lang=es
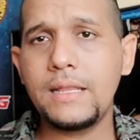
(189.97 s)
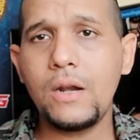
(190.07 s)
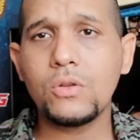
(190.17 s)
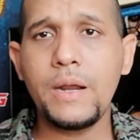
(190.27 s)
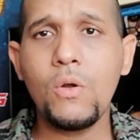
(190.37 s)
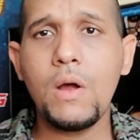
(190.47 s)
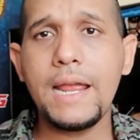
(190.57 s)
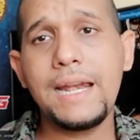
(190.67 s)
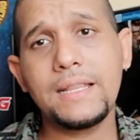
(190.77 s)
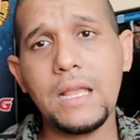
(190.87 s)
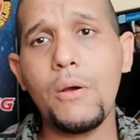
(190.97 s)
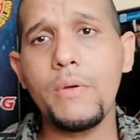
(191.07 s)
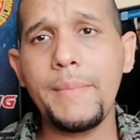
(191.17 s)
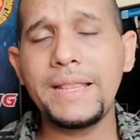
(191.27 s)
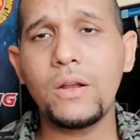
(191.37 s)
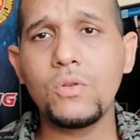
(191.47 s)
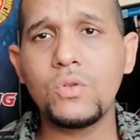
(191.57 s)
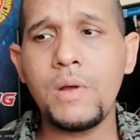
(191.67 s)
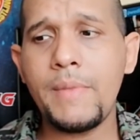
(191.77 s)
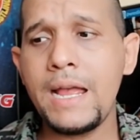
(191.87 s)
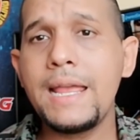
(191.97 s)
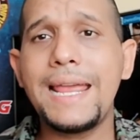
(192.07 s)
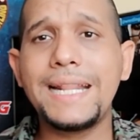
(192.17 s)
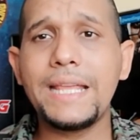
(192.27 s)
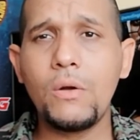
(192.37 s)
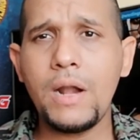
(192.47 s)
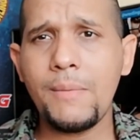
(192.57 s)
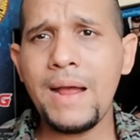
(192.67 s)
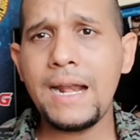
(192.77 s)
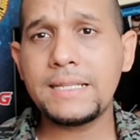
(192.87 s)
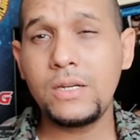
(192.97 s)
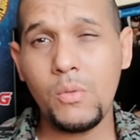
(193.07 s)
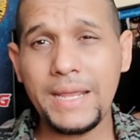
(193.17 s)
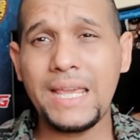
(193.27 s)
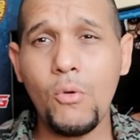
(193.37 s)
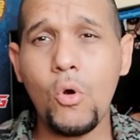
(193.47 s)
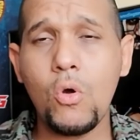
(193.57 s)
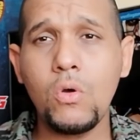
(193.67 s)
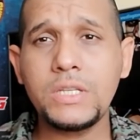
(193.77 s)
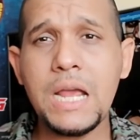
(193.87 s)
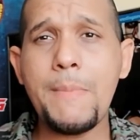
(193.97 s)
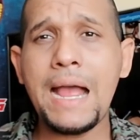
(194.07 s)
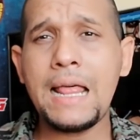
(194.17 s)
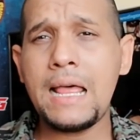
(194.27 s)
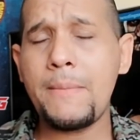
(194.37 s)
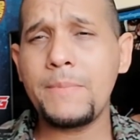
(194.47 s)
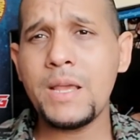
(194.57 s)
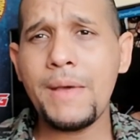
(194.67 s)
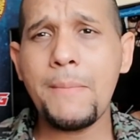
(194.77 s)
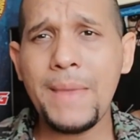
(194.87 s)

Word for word: de, los Benoa. Él estaba obviamente con su mamá. Él tiene una hermana, si no me equivoco, llamada, llamada